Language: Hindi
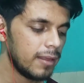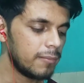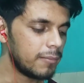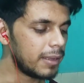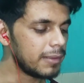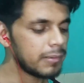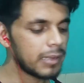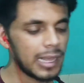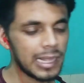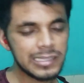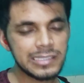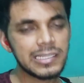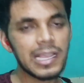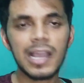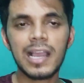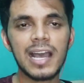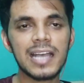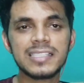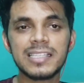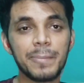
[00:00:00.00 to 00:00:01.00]
भाई अच्छा
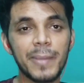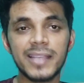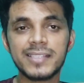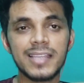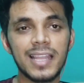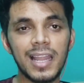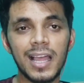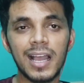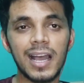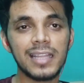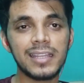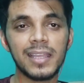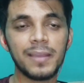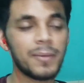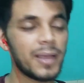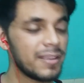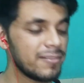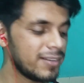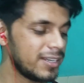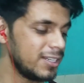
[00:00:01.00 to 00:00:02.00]
खासा पैसा लगाता है
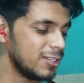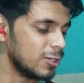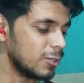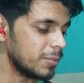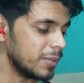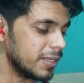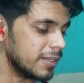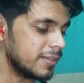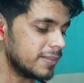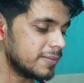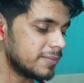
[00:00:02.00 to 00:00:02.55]
भाई वीडियो पे